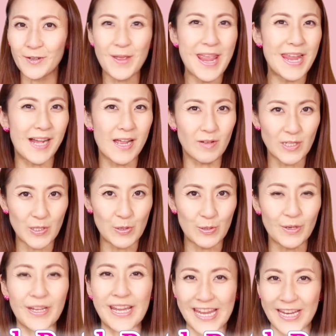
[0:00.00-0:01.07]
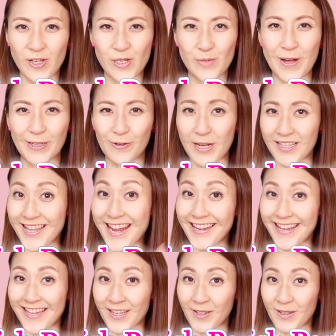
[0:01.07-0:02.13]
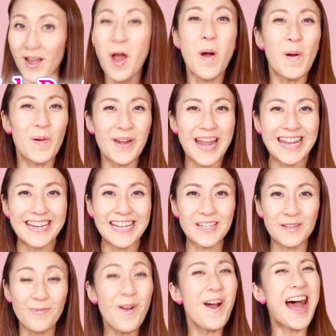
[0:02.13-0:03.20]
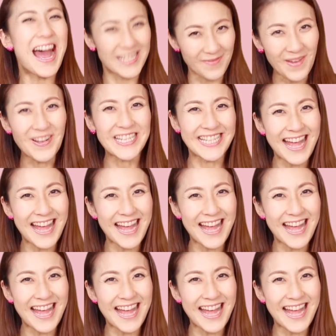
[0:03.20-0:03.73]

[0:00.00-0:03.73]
行く英会話スクール、イングリッシュパートナーズで検索、オンラインレッスンも始めま